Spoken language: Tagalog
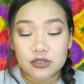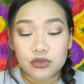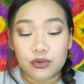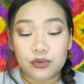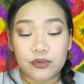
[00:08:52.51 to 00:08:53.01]

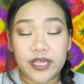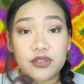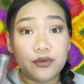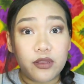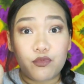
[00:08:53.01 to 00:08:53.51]
so
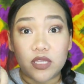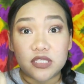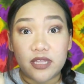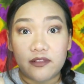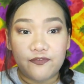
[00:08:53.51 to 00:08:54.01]
that you can
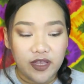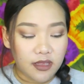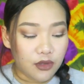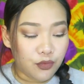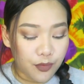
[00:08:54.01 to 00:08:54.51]
watch that
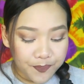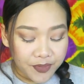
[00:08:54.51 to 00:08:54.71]
video.